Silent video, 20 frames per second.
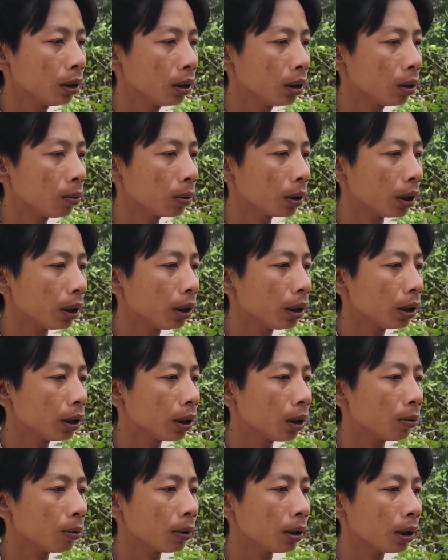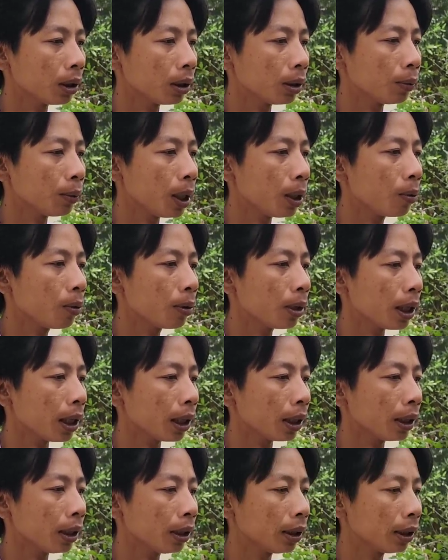như công chuyện xong này ba bốn
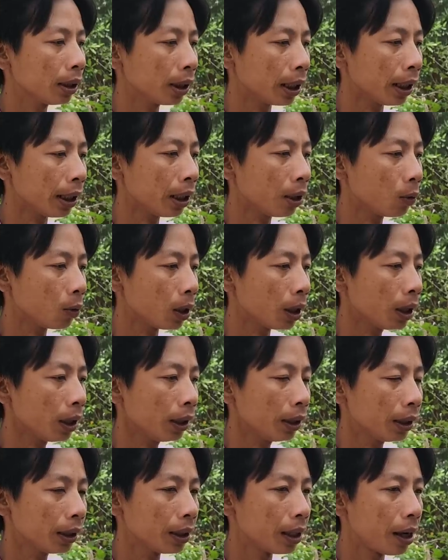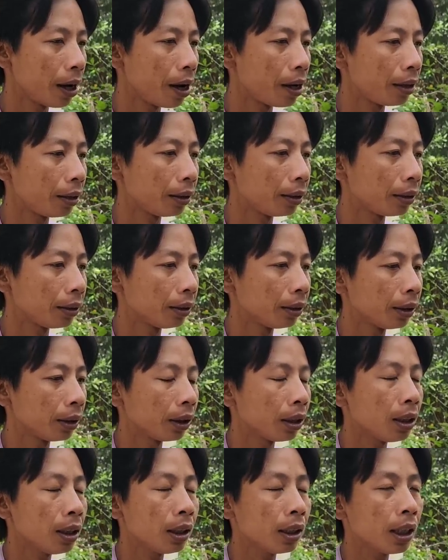ngày thì chạy ra ngoài ừ.
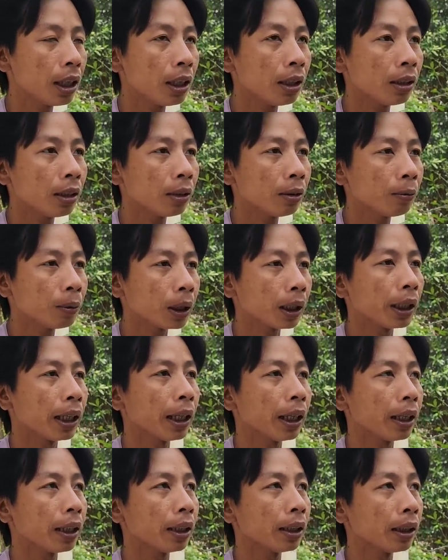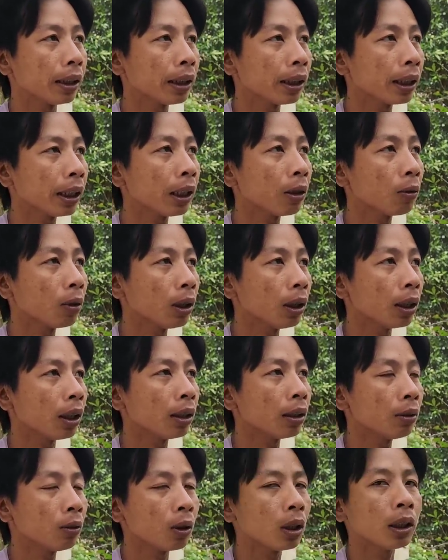tới chế ở mà nhà này chắc ra ngoài
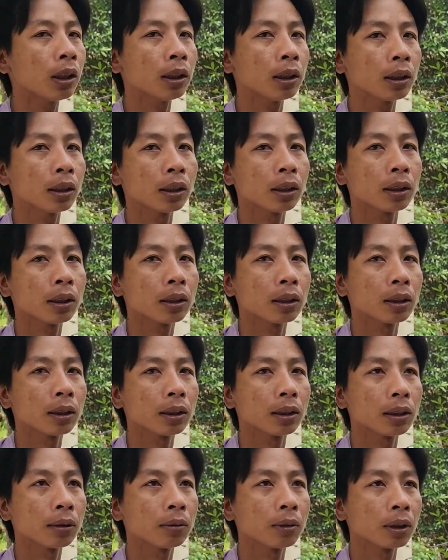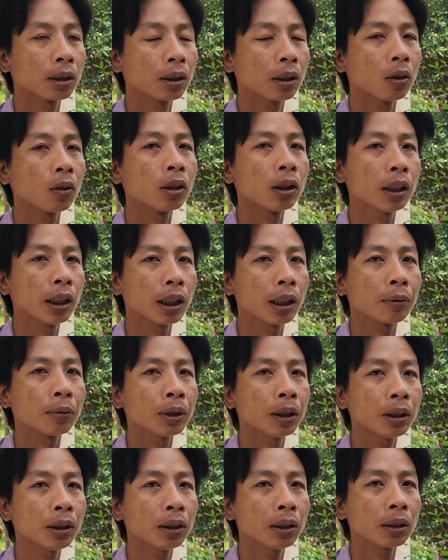ở ngoài ờ, gọi nhà
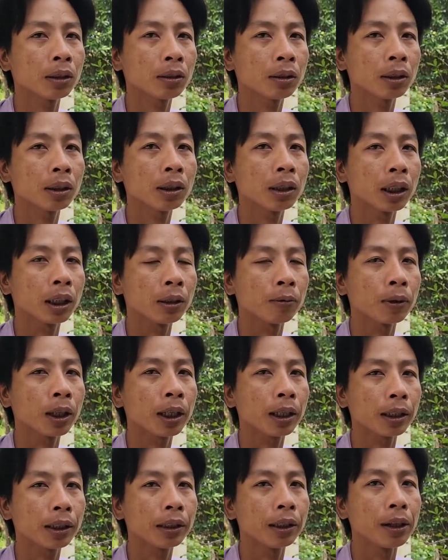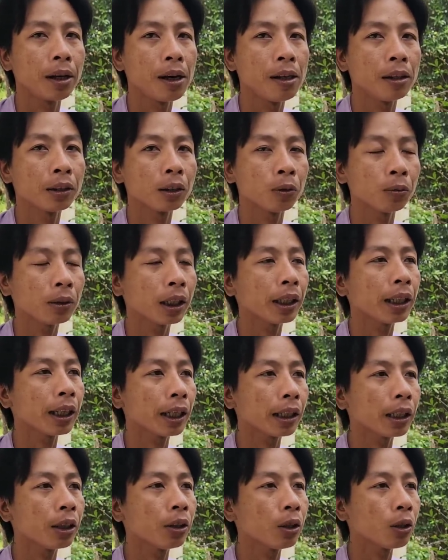mới mới về hôm đây ừ. cũng chạy
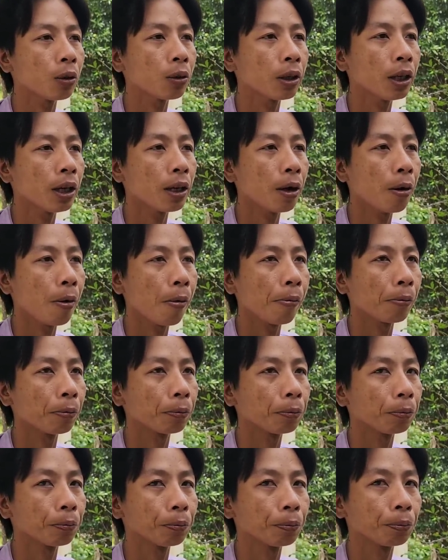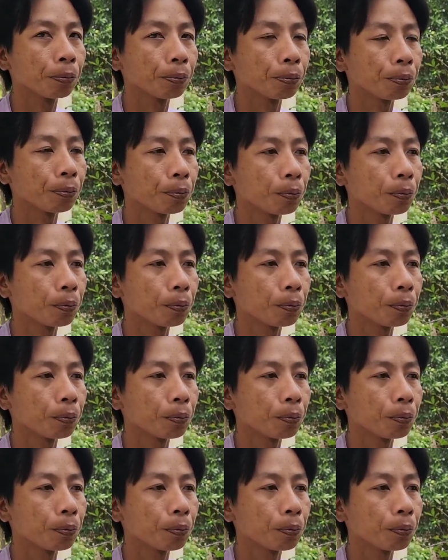ra chạy vô vậy đó ừ.